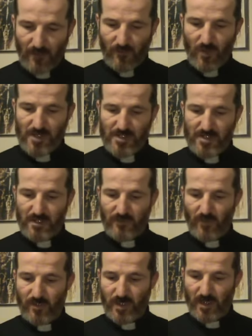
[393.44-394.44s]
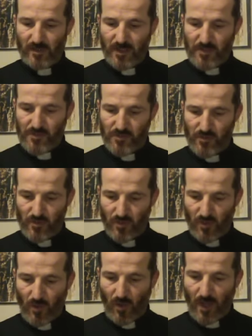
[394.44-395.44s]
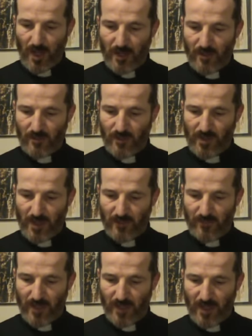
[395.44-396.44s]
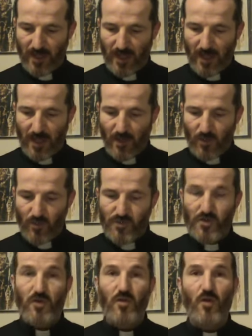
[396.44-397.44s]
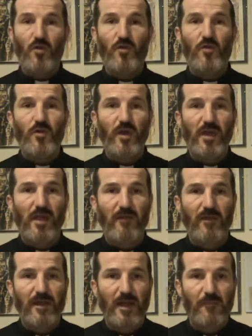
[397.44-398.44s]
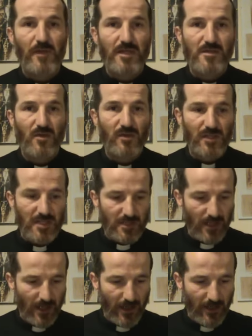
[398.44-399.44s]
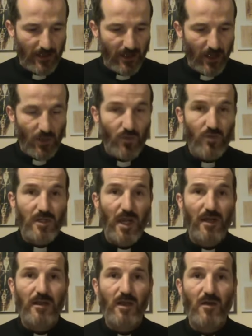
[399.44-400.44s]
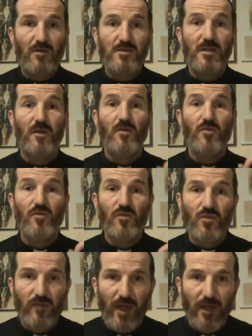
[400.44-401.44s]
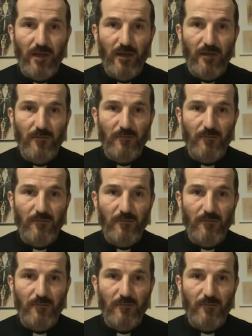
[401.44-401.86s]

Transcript: Voici venir des jours, oracle de Yahvé, où je conclurai avec la maison d'Israël une alliance nouvelle,